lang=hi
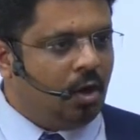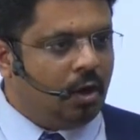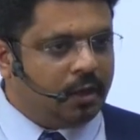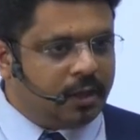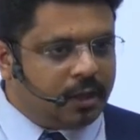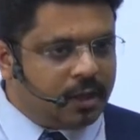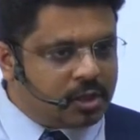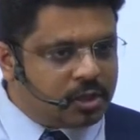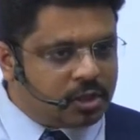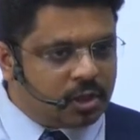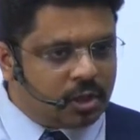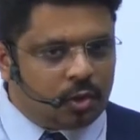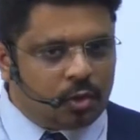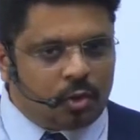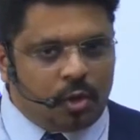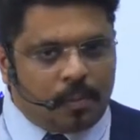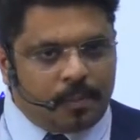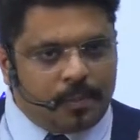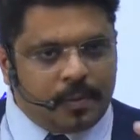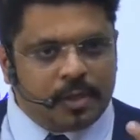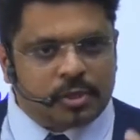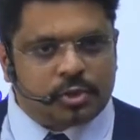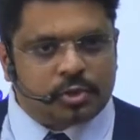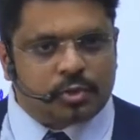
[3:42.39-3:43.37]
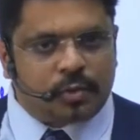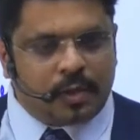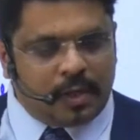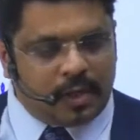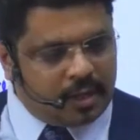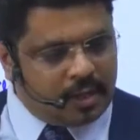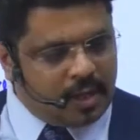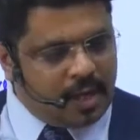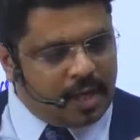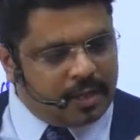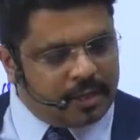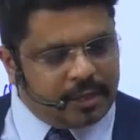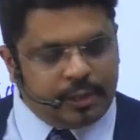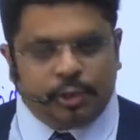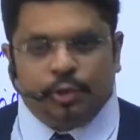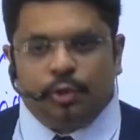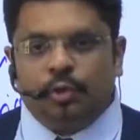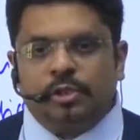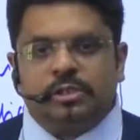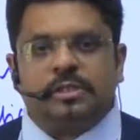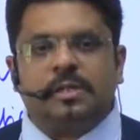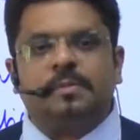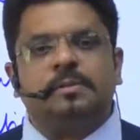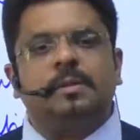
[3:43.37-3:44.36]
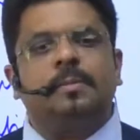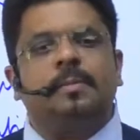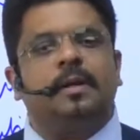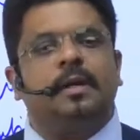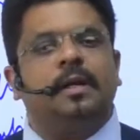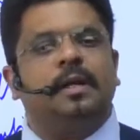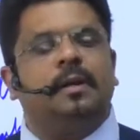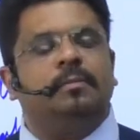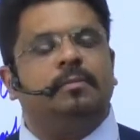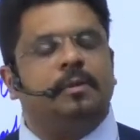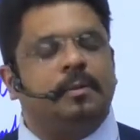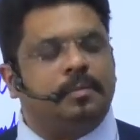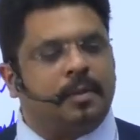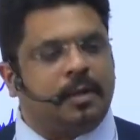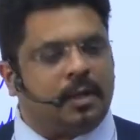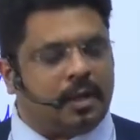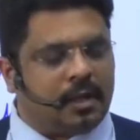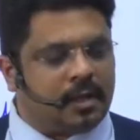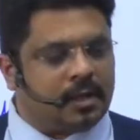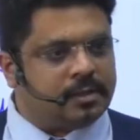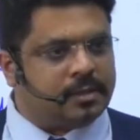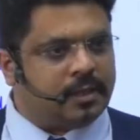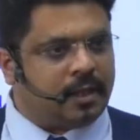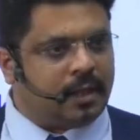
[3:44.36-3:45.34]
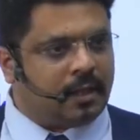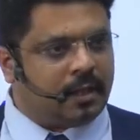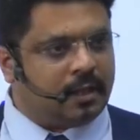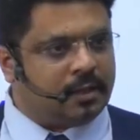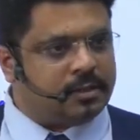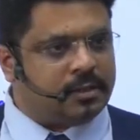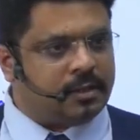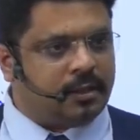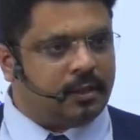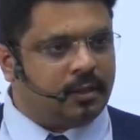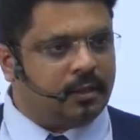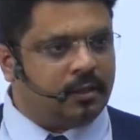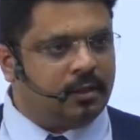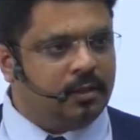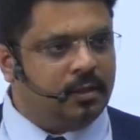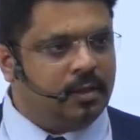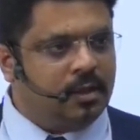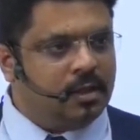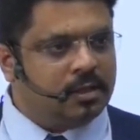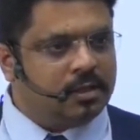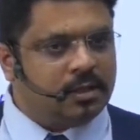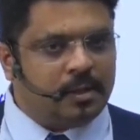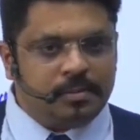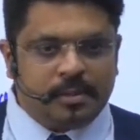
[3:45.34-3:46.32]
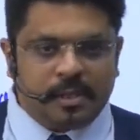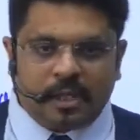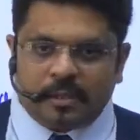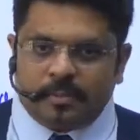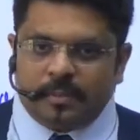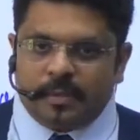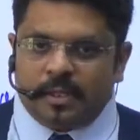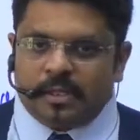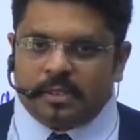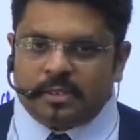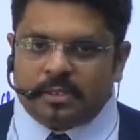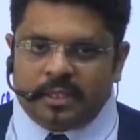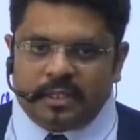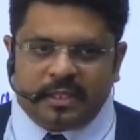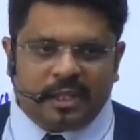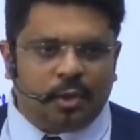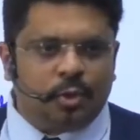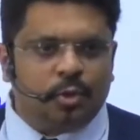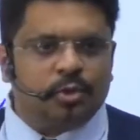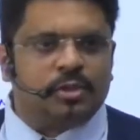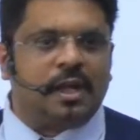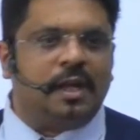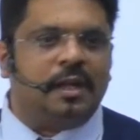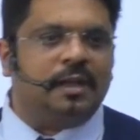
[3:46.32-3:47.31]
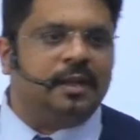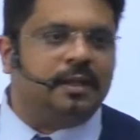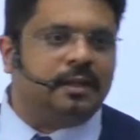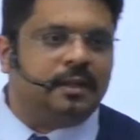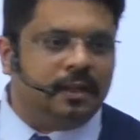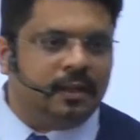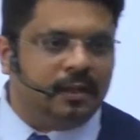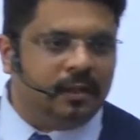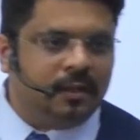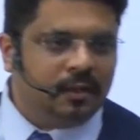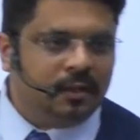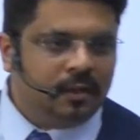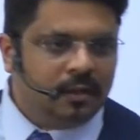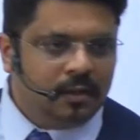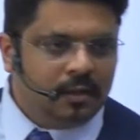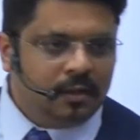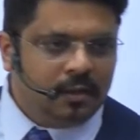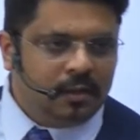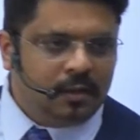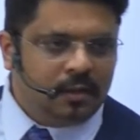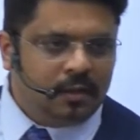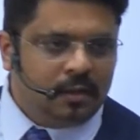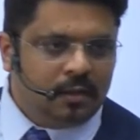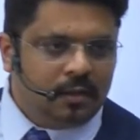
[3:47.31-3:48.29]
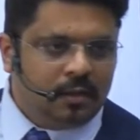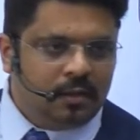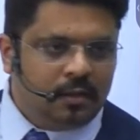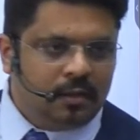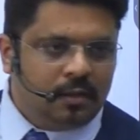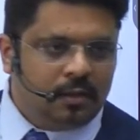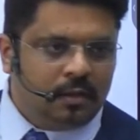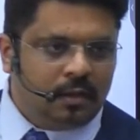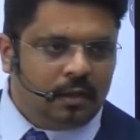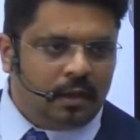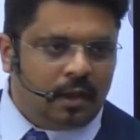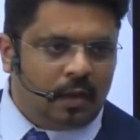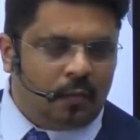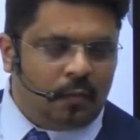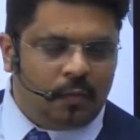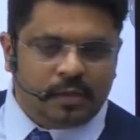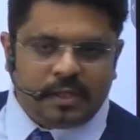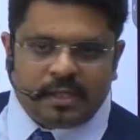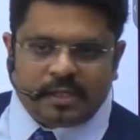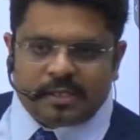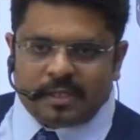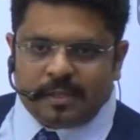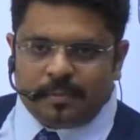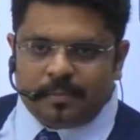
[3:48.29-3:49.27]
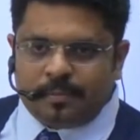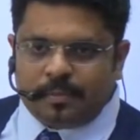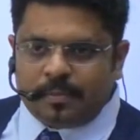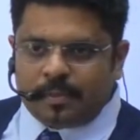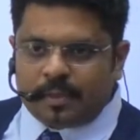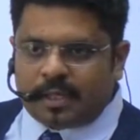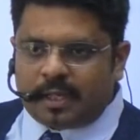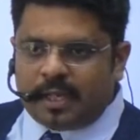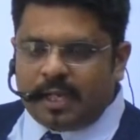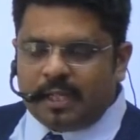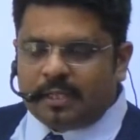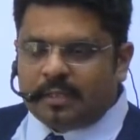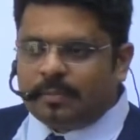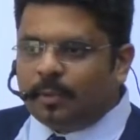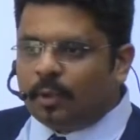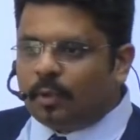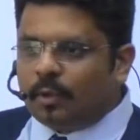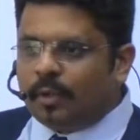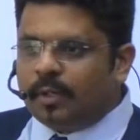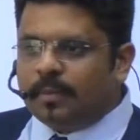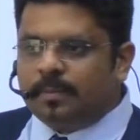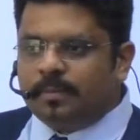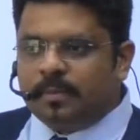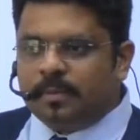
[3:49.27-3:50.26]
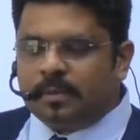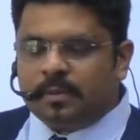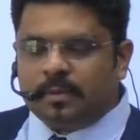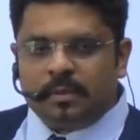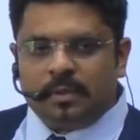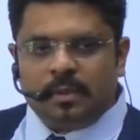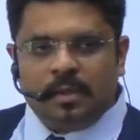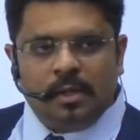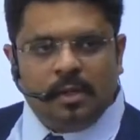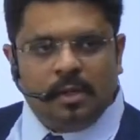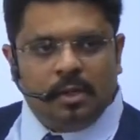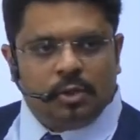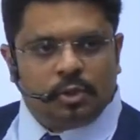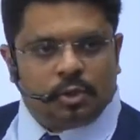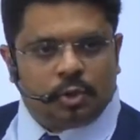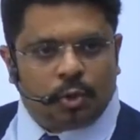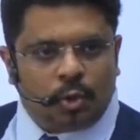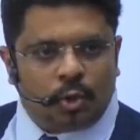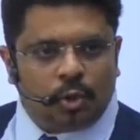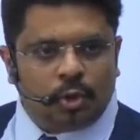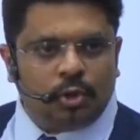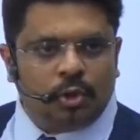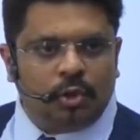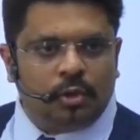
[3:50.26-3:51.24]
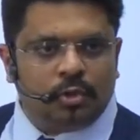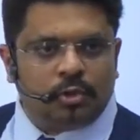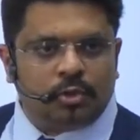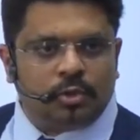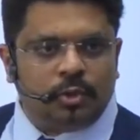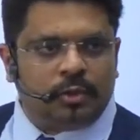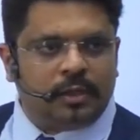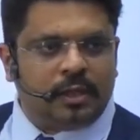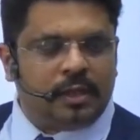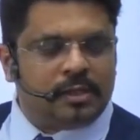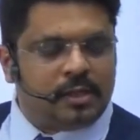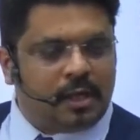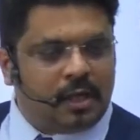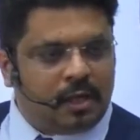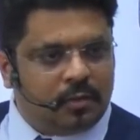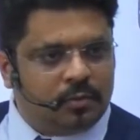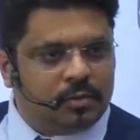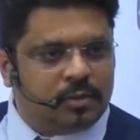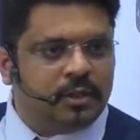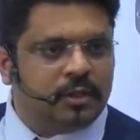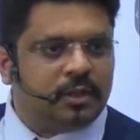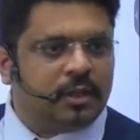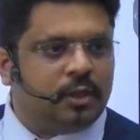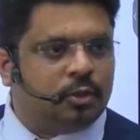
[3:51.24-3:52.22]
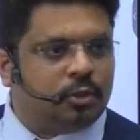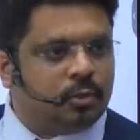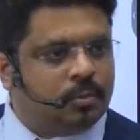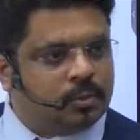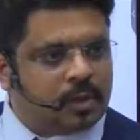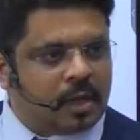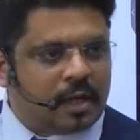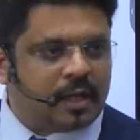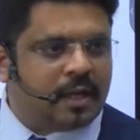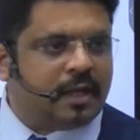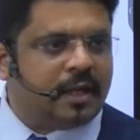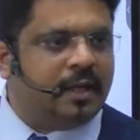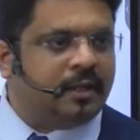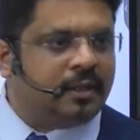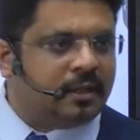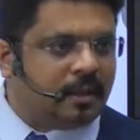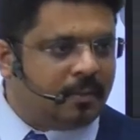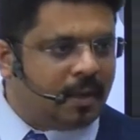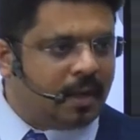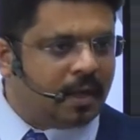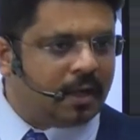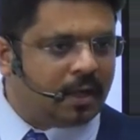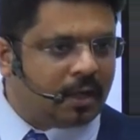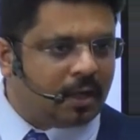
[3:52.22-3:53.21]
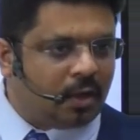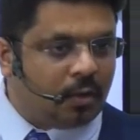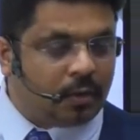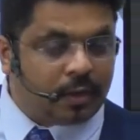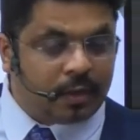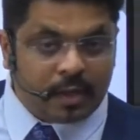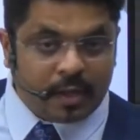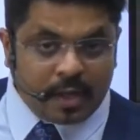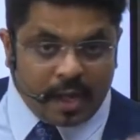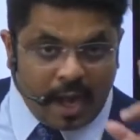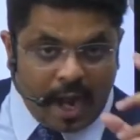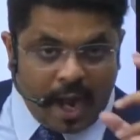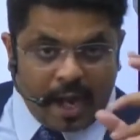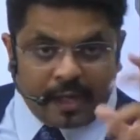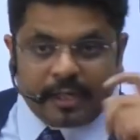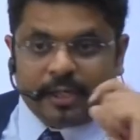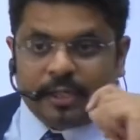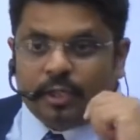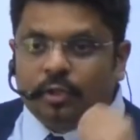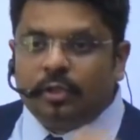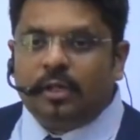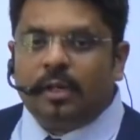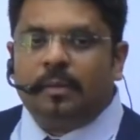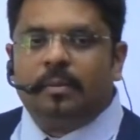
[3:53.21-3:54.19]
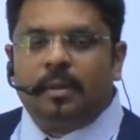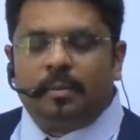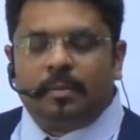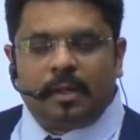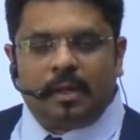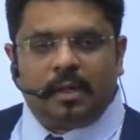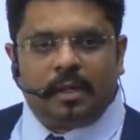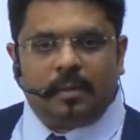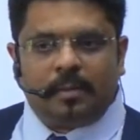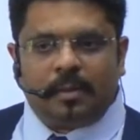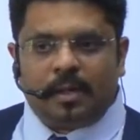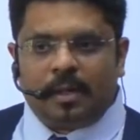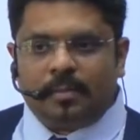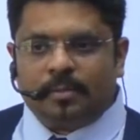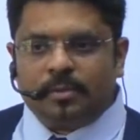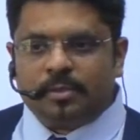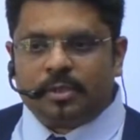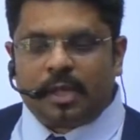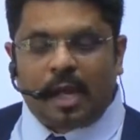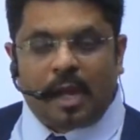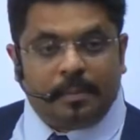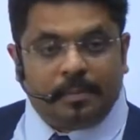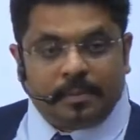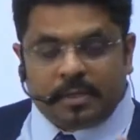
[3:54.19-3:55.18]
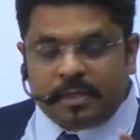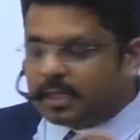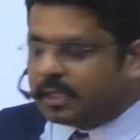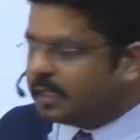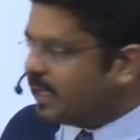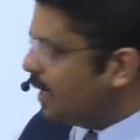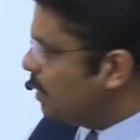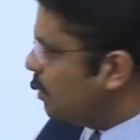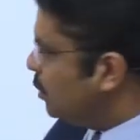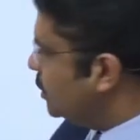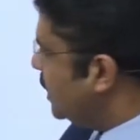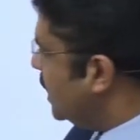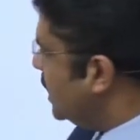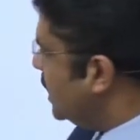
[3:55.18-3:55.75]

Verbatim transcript: और टीचर को अपने स्टूडेंट का एटीट्यूड सबसे पहले डेवलप कराना सिखाना चाहिए सब्जेक्ट में सीधे घुसा देते हैं वो जैसे खेत में कोई छोड़ दो छुट्टा सांड उसी तरह तुम जाके खेत तबाह कराओगे एटीट्यूड डेवलप करना बड़ा मुश्किल अब जरा देखो